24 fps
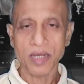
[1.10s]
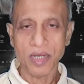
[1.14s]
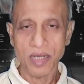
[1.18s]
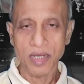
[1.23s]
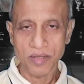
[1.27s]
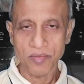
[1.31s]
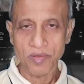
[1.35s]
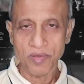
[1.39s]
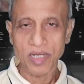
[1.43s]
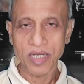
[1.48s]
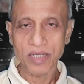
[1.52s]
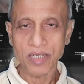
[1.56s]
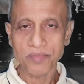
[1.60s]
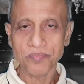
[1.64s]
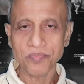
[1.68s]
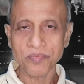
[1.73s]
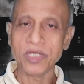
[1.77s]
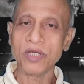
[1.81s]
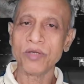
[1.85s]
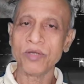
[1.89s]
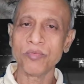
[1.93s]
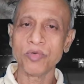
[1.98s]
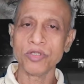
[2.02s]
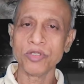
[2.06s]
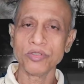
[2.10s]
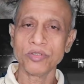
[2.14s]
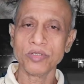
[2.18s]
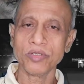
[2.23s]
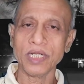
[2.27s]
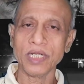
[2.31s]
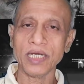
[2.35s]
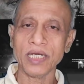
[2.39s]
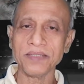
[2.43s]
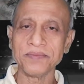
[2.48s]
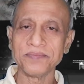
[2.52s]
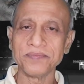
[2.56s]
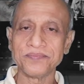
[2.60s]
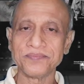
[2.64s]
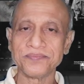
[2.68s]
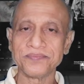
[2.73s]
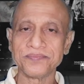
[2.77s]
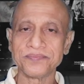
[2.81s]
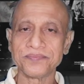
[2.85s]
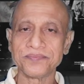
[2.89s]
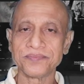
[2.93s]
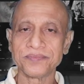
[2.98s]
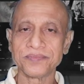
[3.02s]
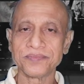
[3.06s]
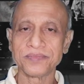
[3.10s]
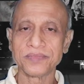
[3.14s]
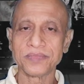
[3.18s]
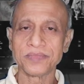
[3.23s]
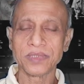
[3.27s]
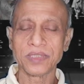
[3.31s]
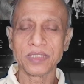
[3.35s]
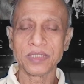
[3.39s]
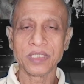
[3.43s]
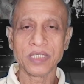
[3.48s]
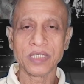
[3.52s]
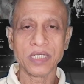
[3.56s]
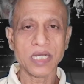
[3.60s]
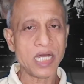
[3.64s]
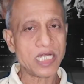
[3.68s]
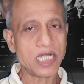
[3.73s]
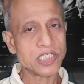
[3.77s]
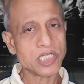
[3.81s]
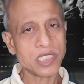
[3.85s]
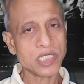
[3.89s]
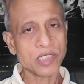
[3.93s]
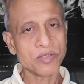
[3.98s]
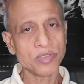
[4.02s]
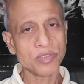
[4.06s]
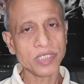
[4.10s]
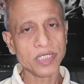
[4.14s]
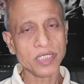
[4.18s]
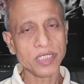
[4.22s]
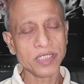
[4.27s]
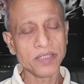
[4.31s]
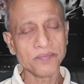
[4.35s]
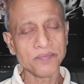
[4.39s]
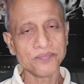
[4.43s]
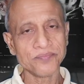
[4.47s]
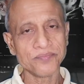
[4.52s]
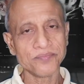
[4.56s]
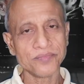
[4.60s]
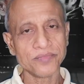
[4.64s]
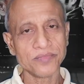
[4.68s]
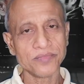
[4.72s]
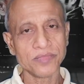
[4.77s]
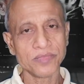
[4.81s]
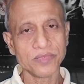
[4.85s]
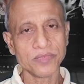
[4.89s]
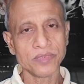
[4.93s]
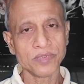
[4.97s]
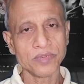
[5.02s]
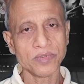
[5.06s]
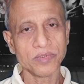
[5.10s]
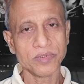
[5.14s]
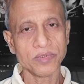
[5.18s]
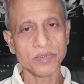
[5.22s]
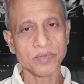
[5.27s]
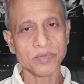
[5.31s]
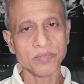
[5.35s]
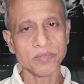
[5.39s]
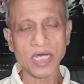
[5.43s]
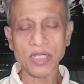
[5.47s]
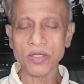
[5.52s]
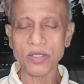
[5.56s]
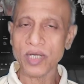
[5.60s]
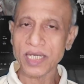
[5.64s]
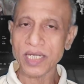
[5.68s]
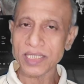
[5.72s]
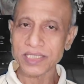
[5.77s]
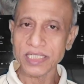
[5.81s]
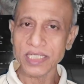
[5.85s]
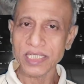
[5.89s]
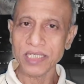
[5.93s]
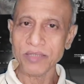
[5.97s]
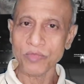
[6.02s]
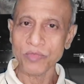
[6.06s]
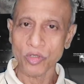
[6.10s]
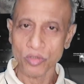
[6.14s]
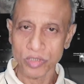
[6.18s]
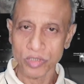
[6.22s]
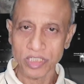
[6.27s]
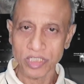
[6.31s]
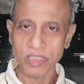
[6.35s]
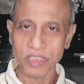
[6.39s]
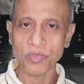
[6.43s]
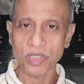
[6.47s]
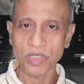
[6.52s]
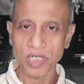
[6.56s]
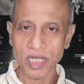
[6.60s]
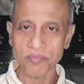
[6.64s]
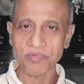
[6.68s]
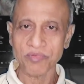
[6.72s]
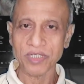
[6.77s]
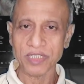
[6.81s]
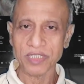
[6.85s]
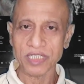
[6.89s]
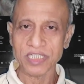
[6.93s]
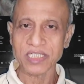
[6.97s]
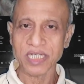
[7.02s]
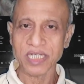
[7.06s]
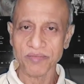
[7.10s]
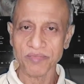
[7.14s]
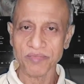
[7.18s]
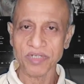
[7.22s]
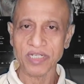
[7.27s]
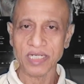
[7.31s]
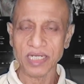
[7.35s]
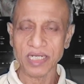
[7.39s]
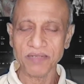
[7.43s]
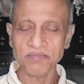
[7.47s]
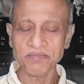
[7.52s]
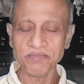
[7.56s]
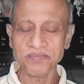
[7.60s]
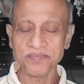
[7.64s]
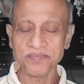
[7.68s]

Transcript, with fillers: আমার প্রিয় বন্ধুরা আশা করি ভালো আছেন বহুদিন পরে আপনাদের সামনে এলাম